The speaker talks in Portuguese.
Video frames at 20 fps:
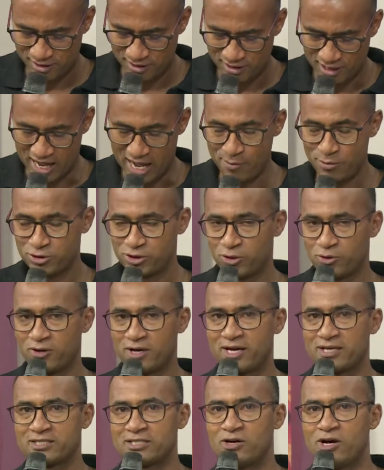Abra o seu
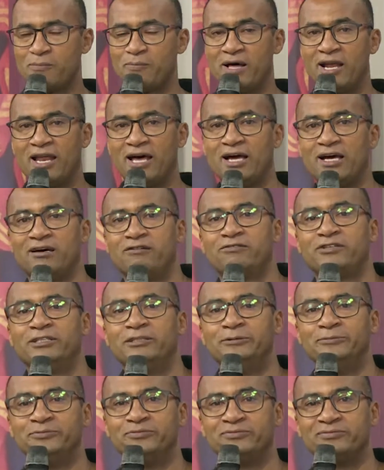coração à palavra.
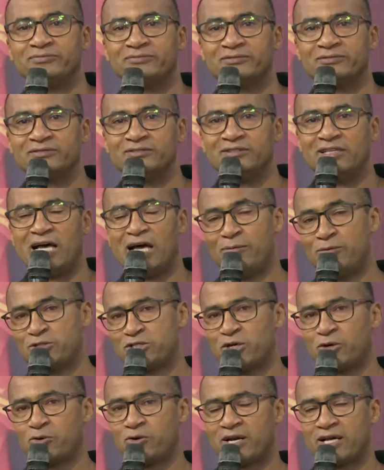Abra o
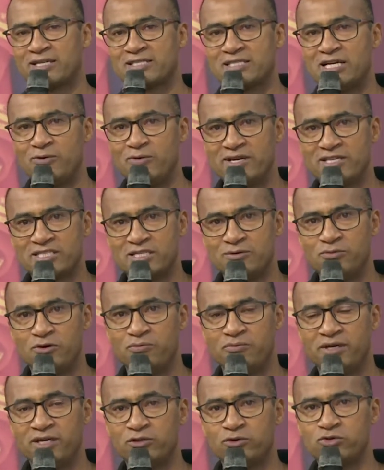seu coração a esse
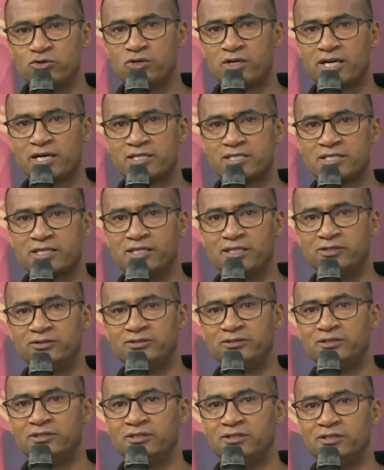momento de oração.
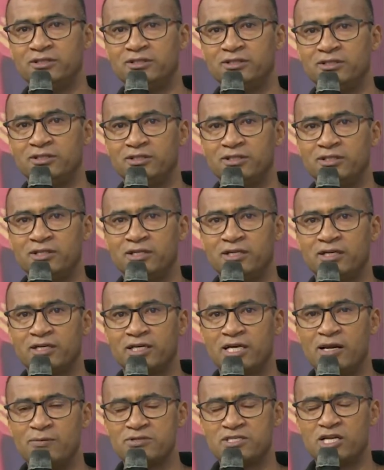
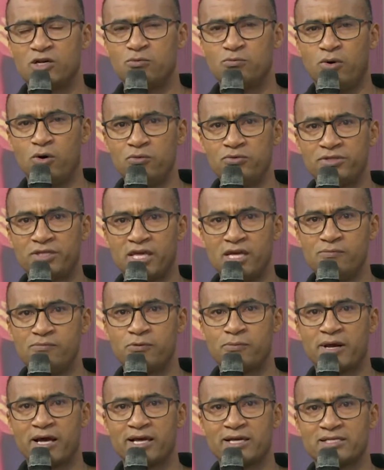Queremos ter um bom tempo
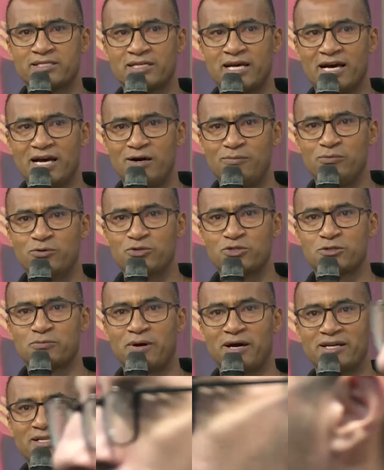para rezarmos,
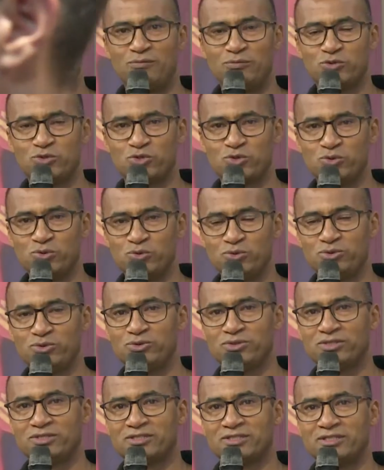para estarmos
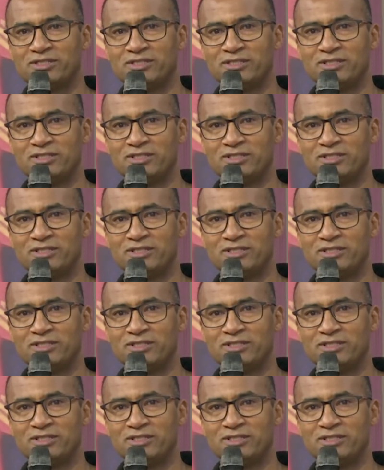juntos.